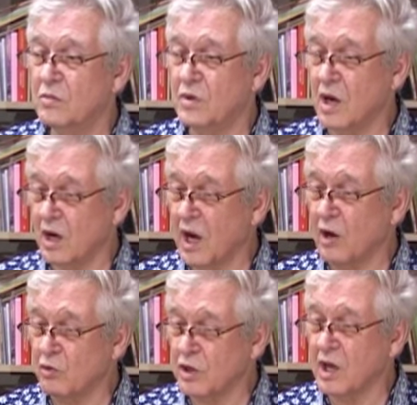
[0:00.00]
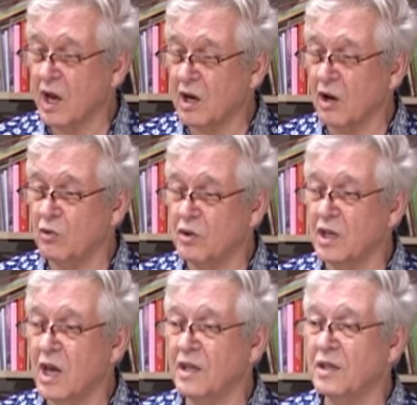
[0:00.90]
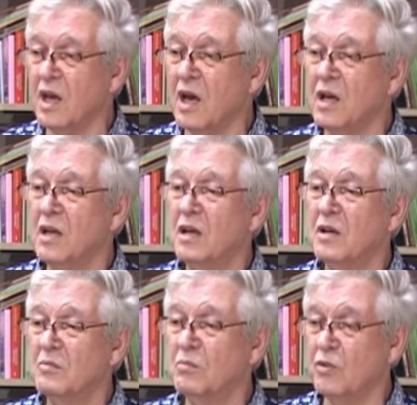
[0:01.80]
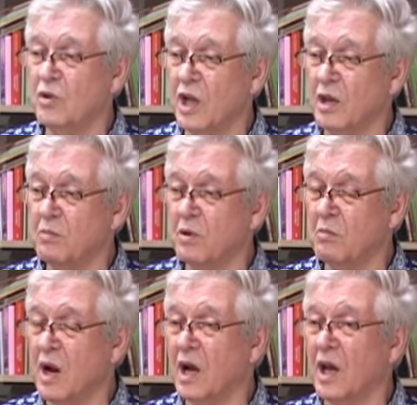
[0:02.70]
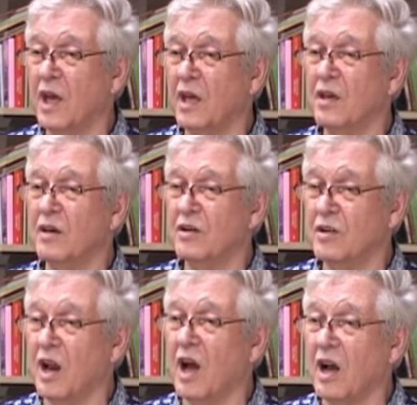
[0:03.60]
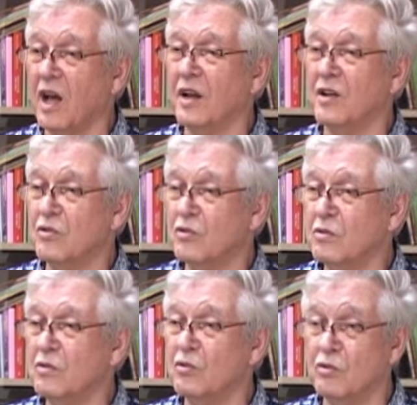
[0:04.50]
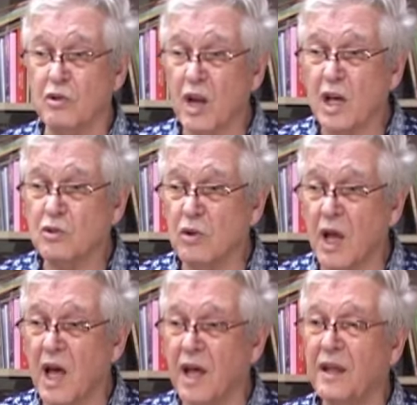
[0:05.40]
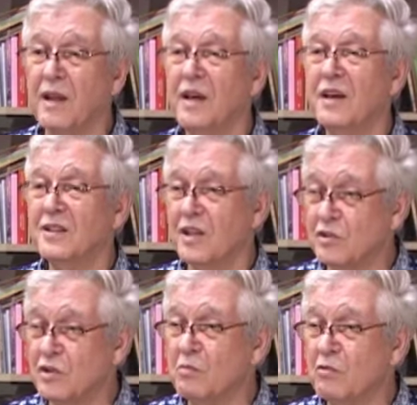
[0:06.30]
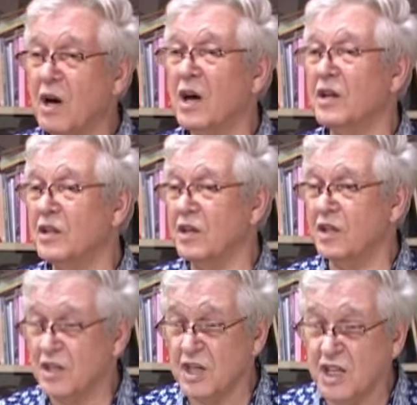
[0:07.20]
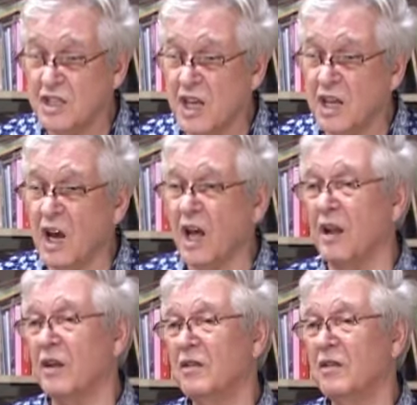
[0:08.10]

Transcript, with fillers: ya karunia karunianya boleh memakai gerakan itu untuk kerasulan dan semua di, diizinkan